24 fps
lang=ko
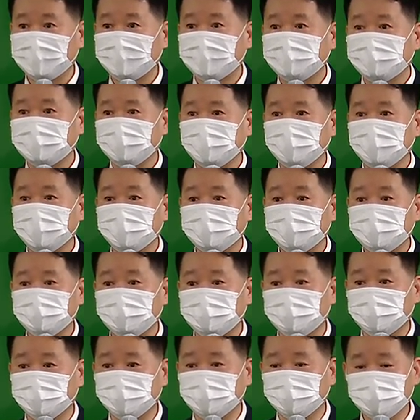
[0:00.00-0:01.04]

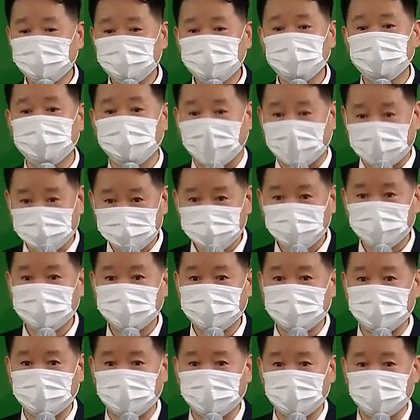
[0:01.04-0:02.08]
대세적으로 좀 많은
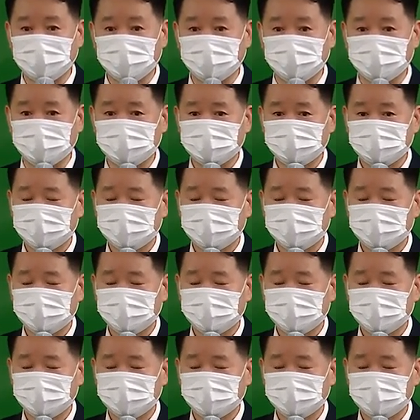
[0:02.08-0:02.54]
편인데